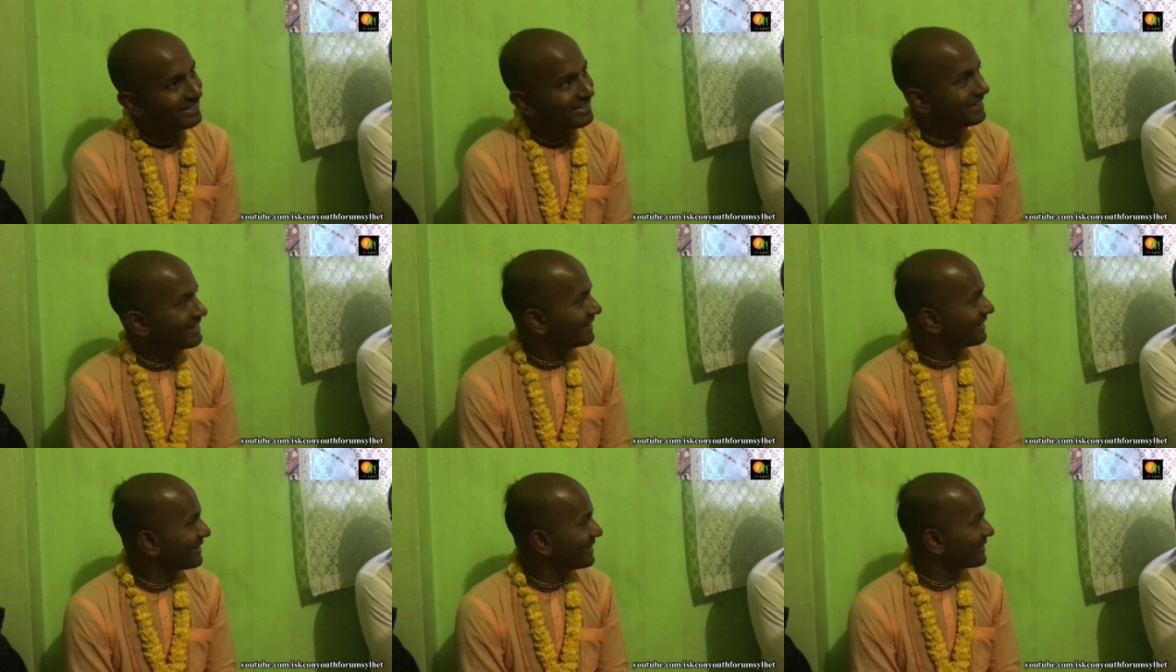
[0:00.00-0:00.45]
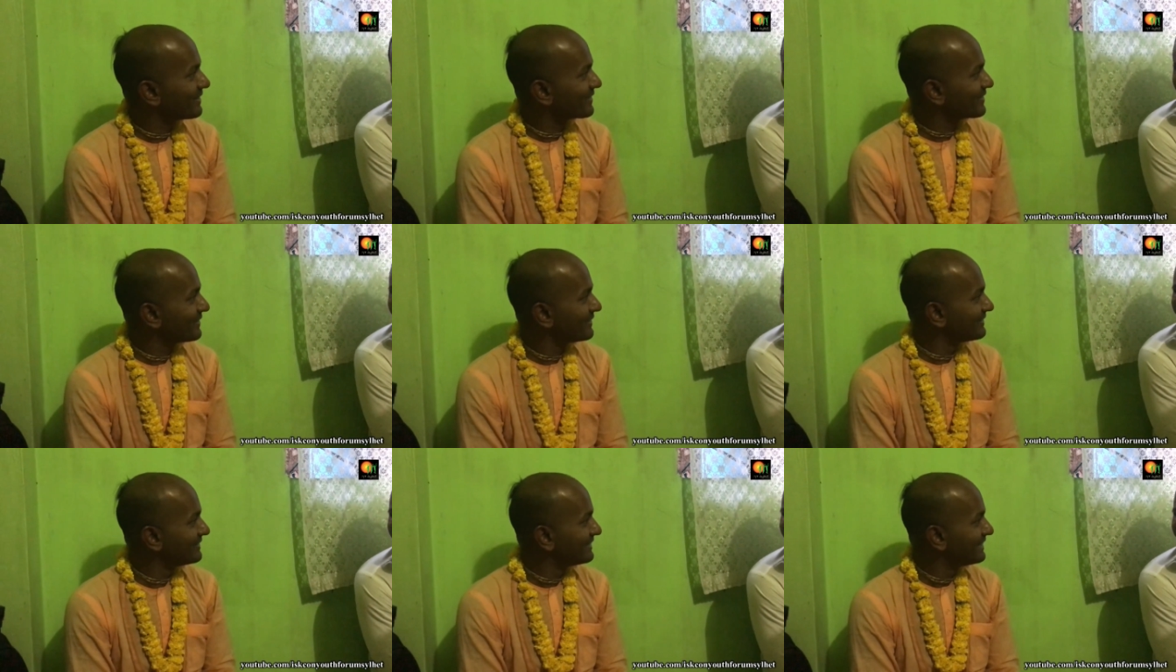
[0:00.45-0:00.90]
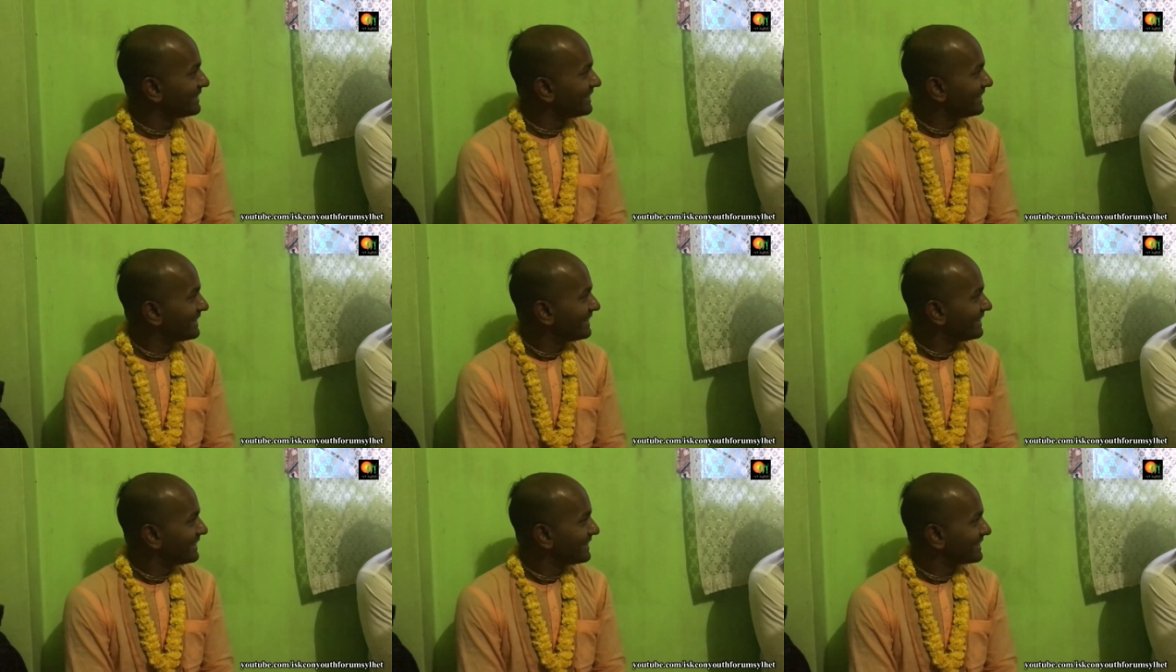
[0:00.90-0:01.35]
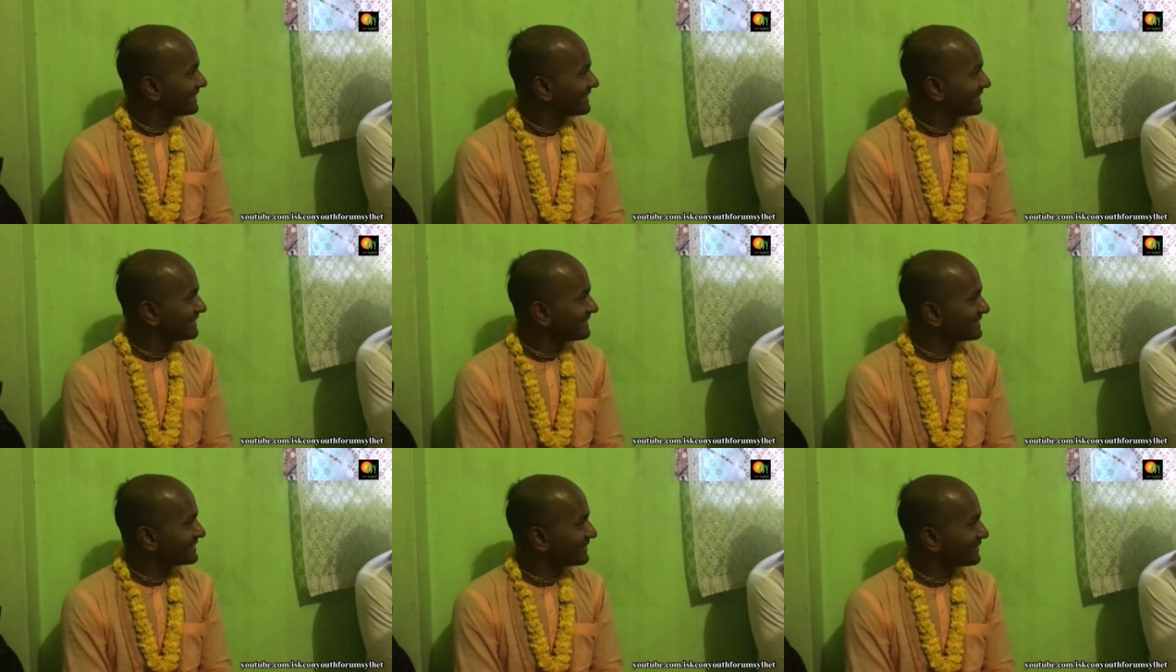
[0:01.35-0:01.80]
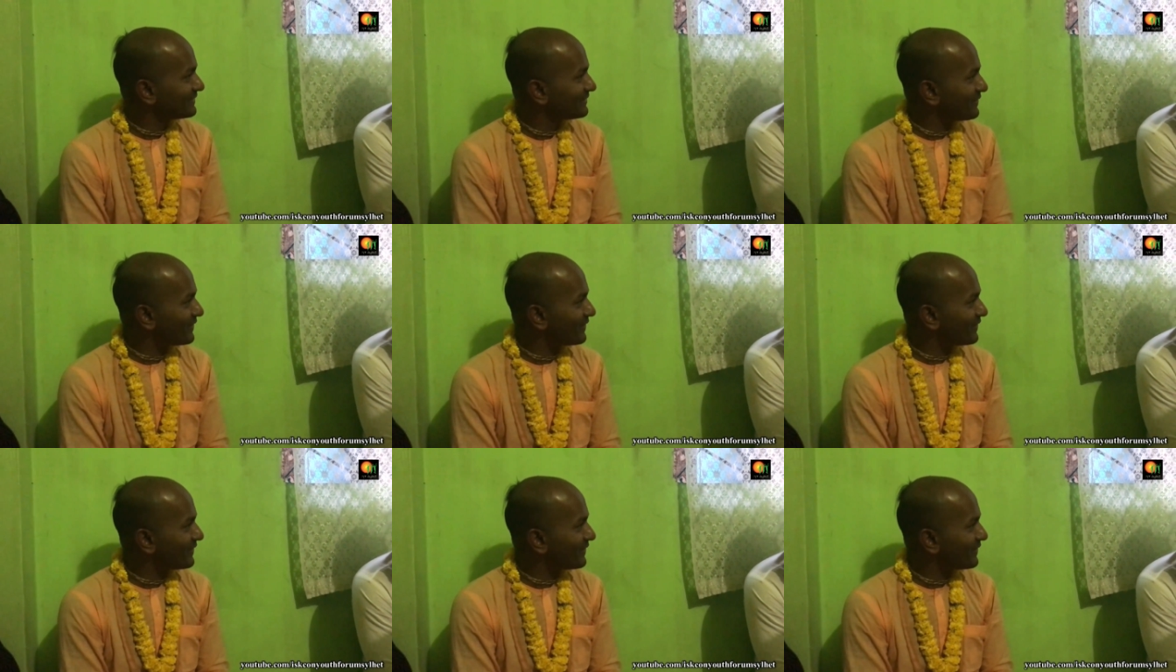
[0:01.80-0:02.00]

ঠিক এরকম কৃষ্ণ